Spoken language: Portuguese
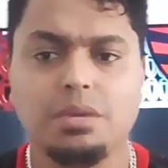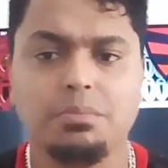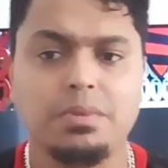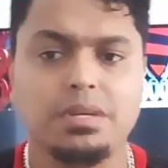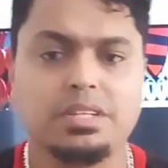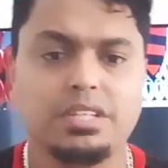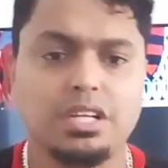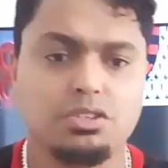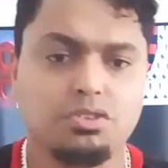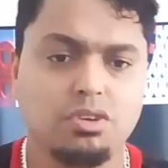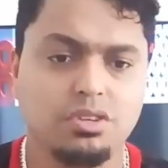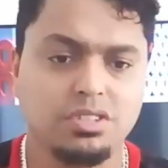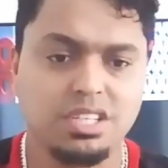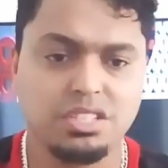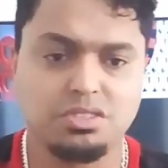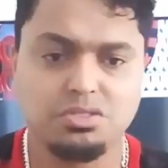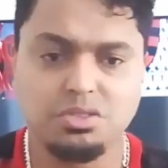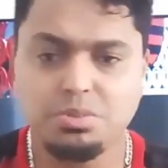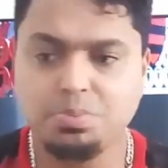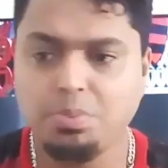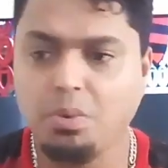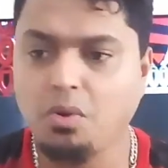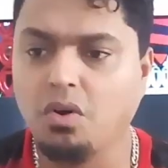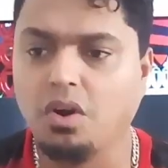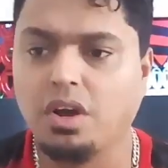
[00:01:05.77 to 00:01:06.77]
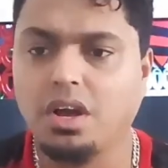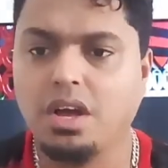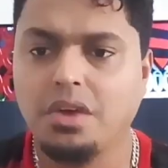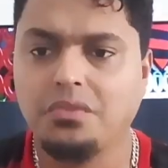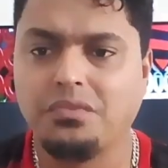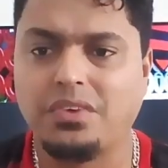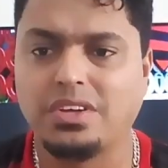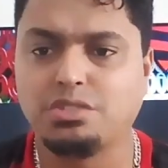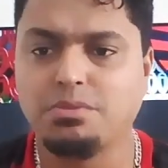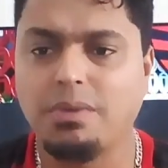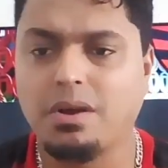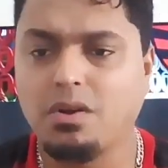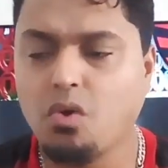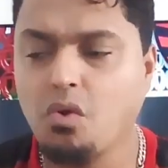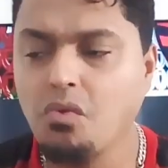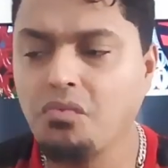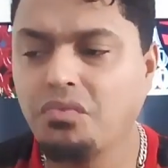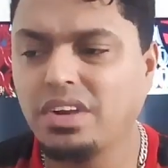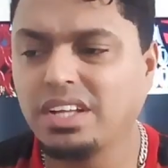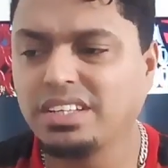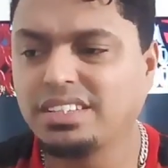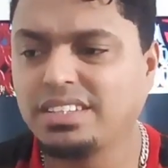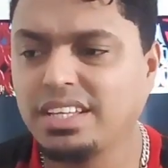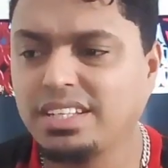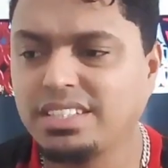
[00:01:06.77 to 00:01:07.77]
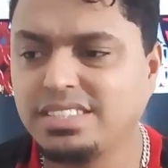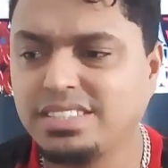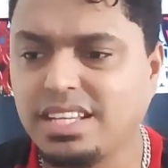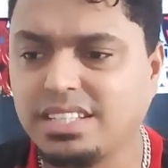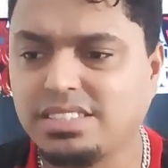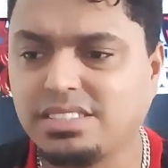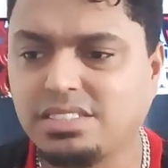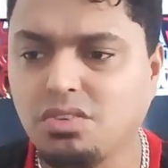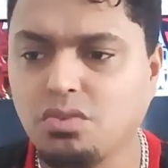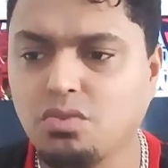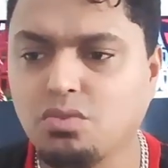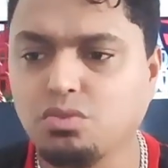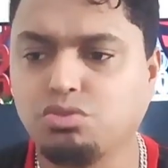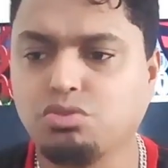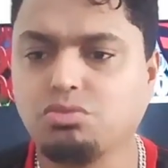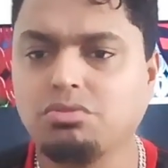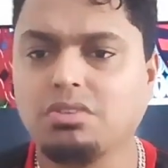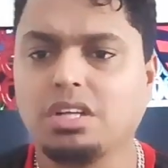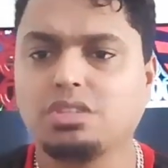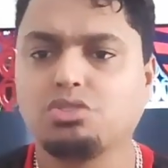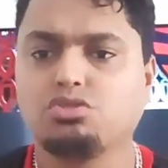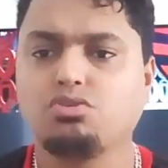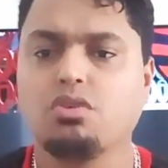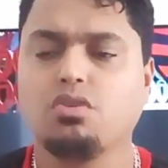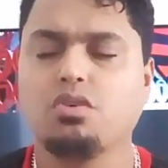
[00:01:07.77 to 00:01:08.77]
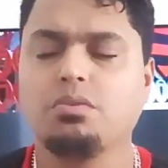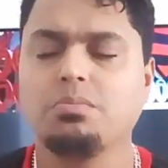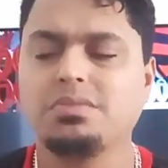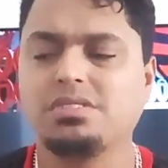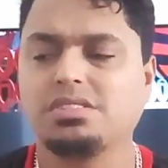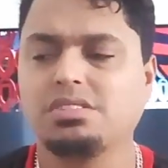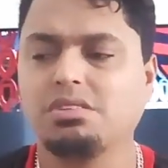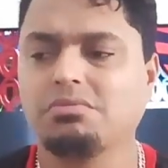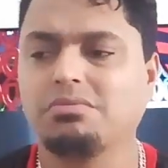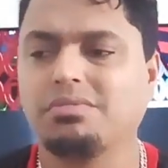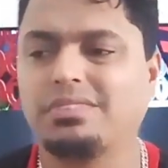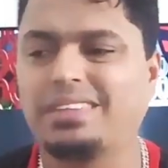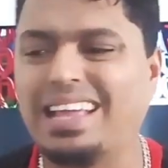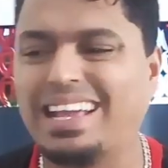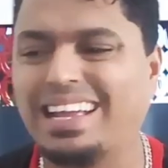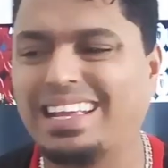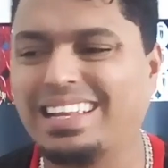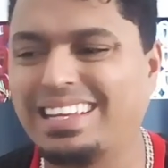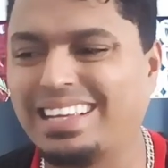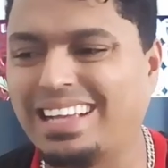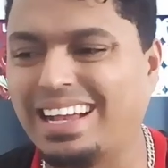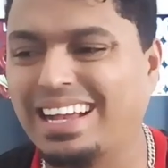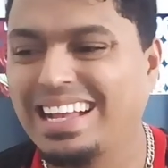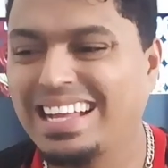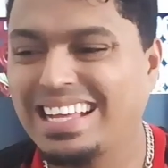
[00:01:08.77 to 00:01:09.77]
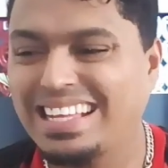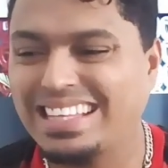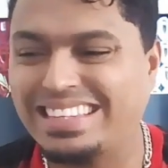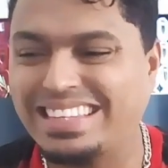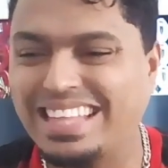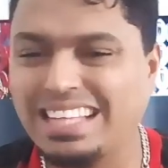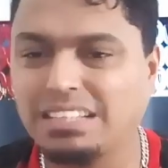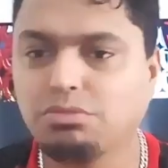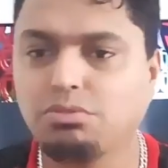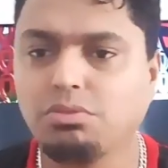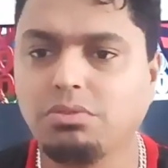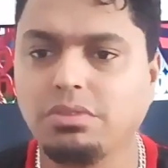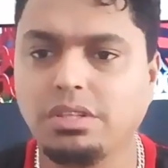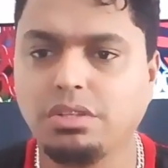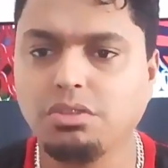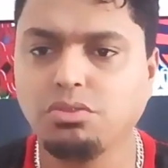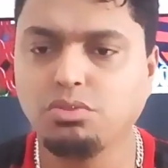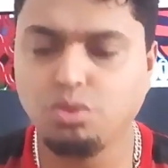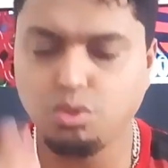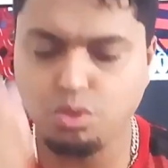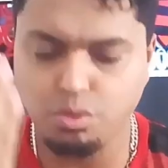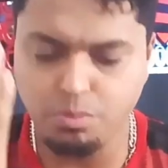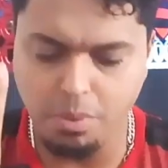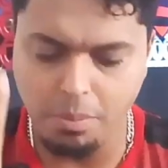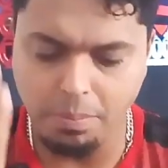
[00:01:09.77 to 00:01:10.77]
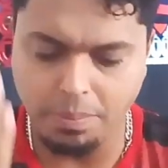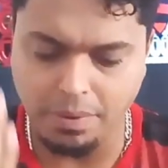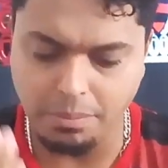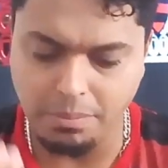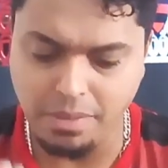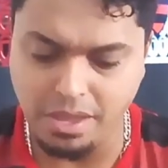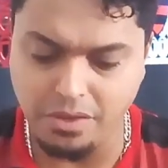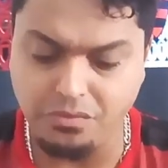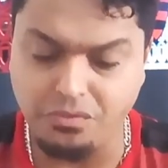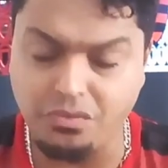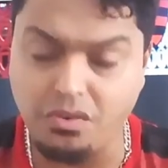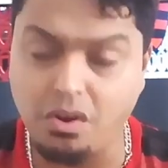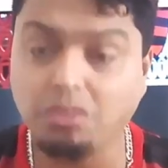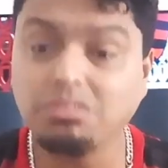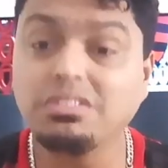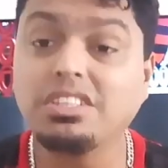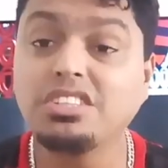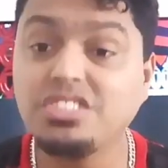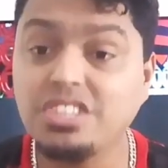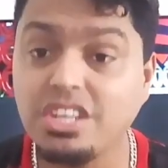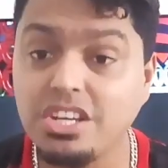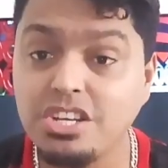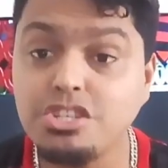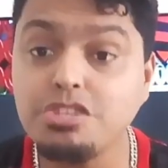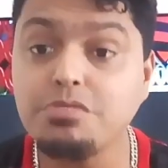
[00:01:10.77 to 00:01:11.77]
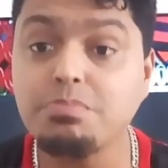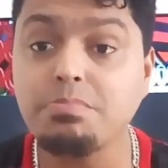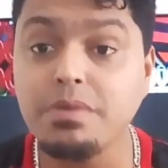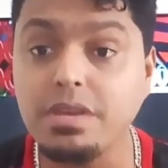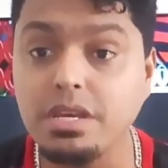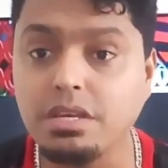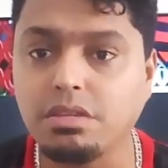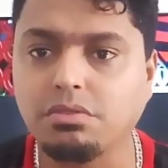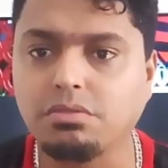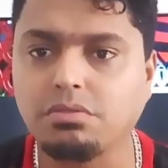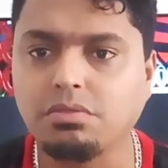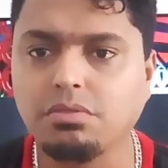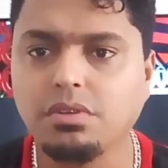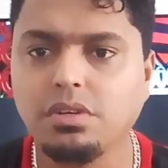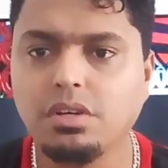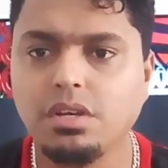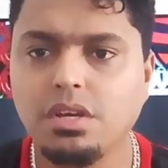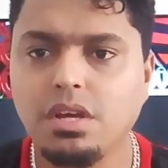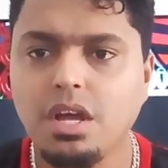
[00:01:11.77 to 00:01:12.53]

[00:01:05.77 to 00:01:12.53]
Mr. Jorge Jesus, pô, faz uma confraternização junto com a sua comissão técnica dentro do Ninho do Urubu, para mim é falta de respeito.